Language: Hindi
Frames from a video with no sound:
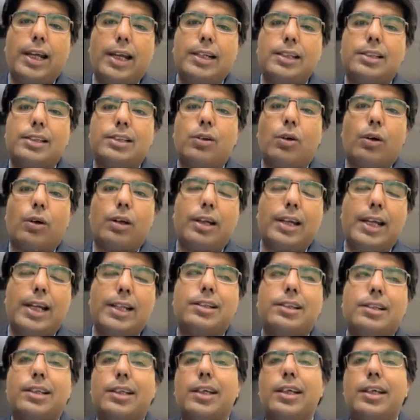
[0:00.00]
लाइन्स और
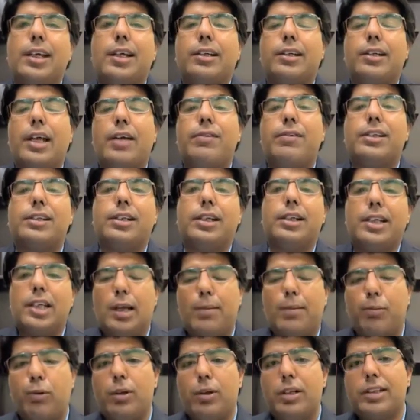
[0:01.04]
लेंथ की एक डाइवर्सिटी
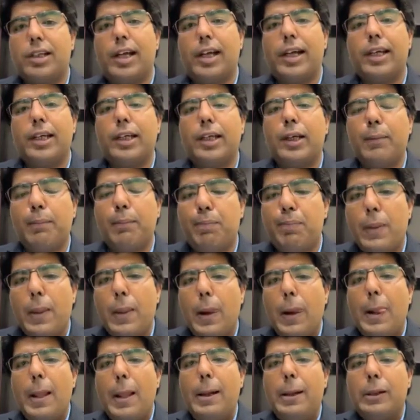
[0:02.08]
आपको नजर आएगी
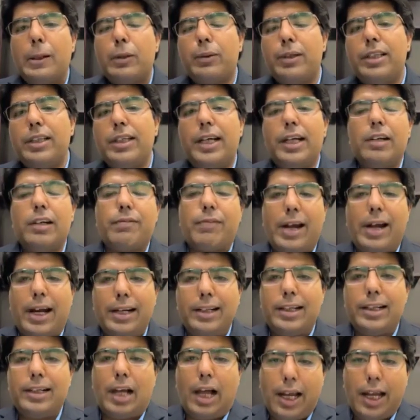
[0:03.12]
तो इन दी एंड वाई
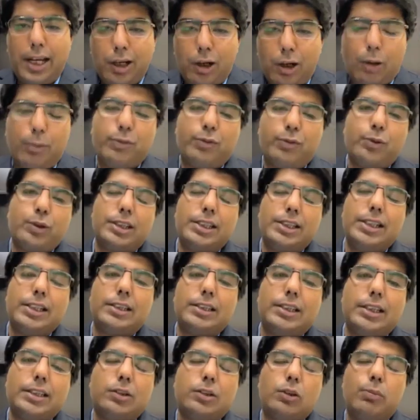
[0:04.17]
डिड आई आउट फॉर सी
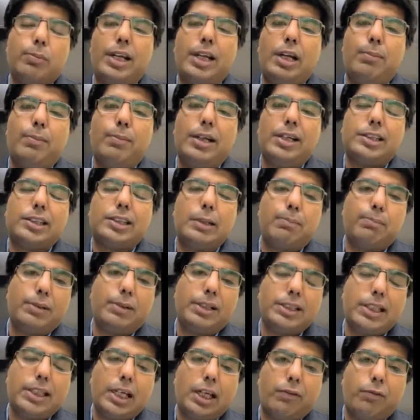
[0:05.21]
एस एस तो मेरा बड़ा
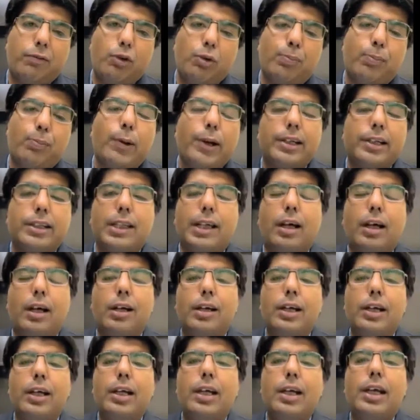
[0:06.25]
सिंपल सा एक व्यू पॉइंट था
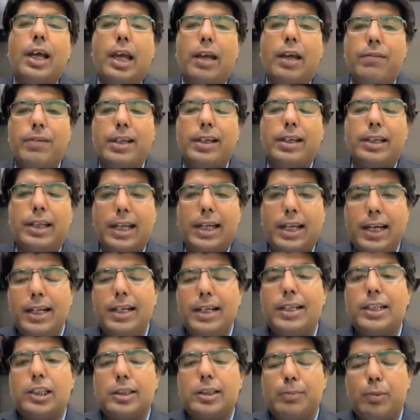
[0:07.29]
having
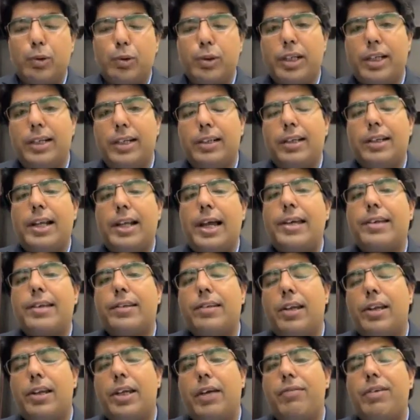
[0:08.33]
gained exposure
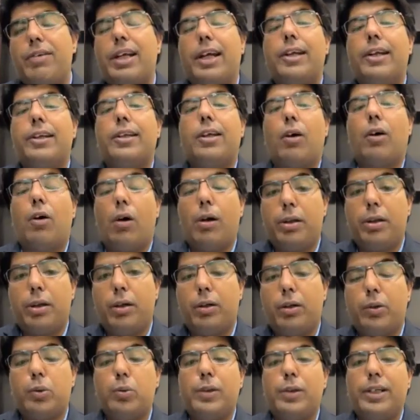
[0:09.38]
internationally, having had the honor
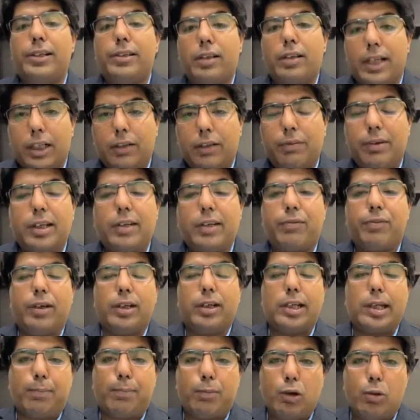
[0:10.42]
to interact with
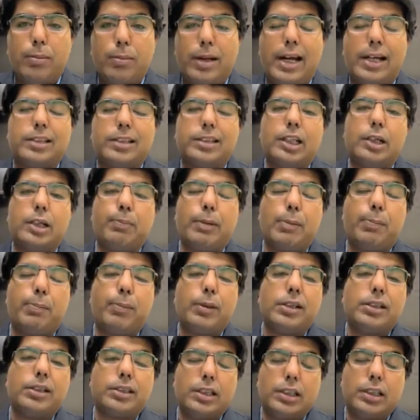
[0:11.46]
different diplomats and
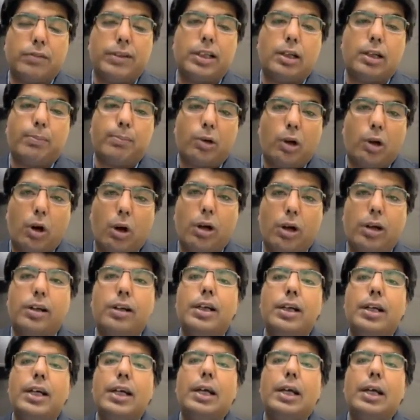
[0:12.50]
people serving abroad,